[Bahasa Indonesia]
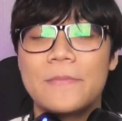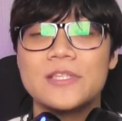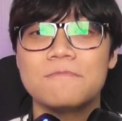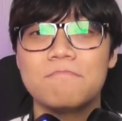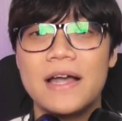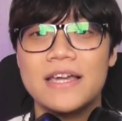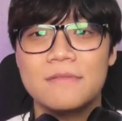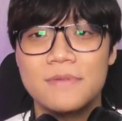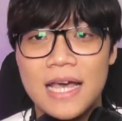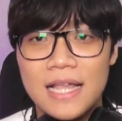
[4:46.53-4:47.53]
tapi
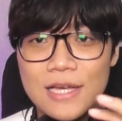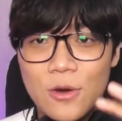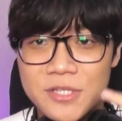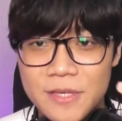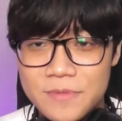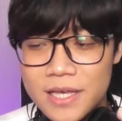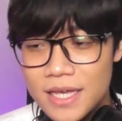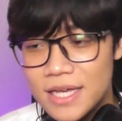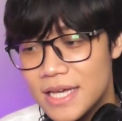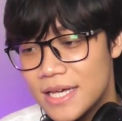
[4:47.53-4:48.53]
semakin menarik
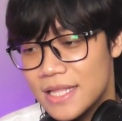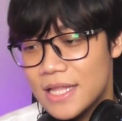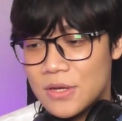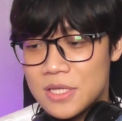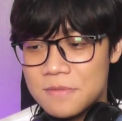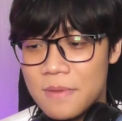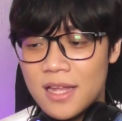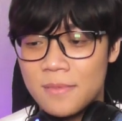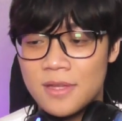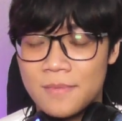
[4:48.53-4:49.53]
konsepnya dan juga
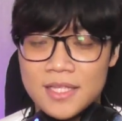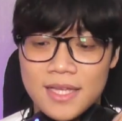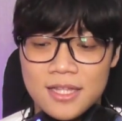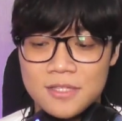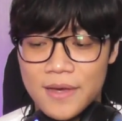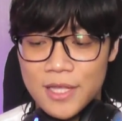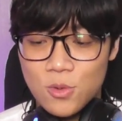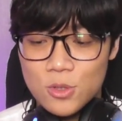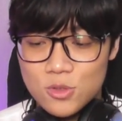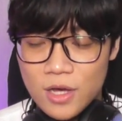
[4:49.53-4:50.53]
semakin kita salat,
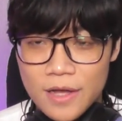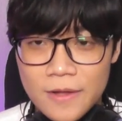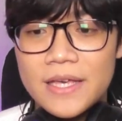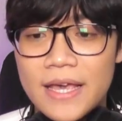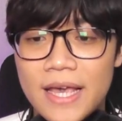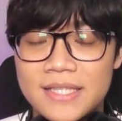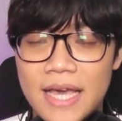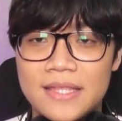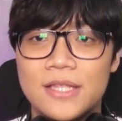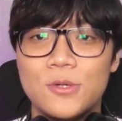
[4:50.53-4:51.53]
semakin gue juga
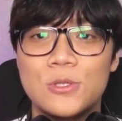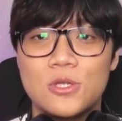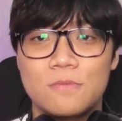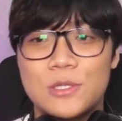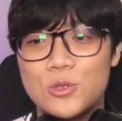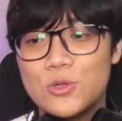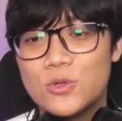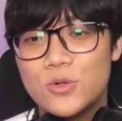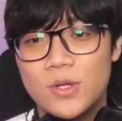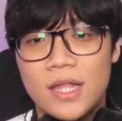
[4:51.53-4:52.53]
excited untuk
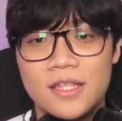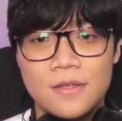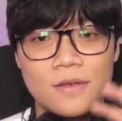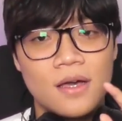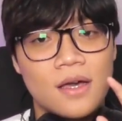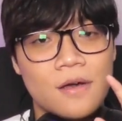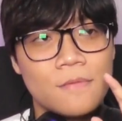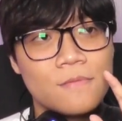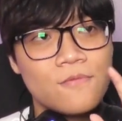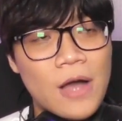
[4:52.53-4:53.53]
menunggu nanti
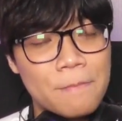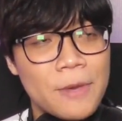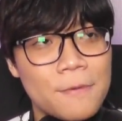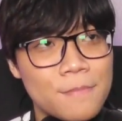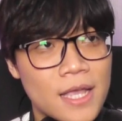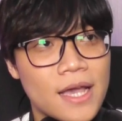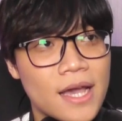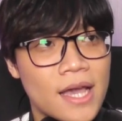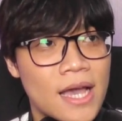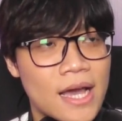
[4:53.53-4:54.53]
comeback
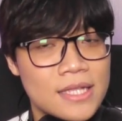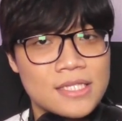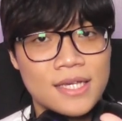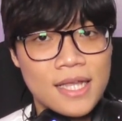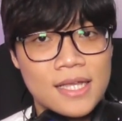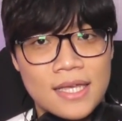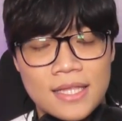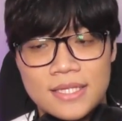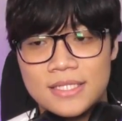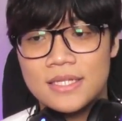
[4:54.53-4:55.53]
mereka yang akan segera
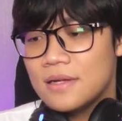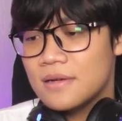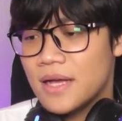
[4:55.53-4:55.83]
rilis